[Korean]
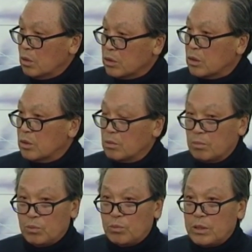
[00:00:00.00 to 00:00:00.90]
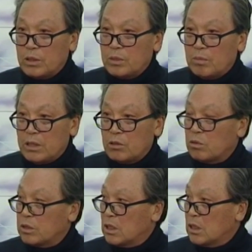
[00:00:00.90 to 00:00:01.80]
어떤 부분에서 많이
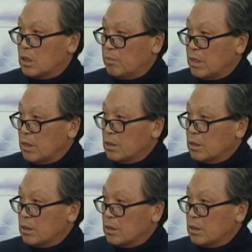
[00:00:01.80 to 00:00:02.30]
존재하는가 하면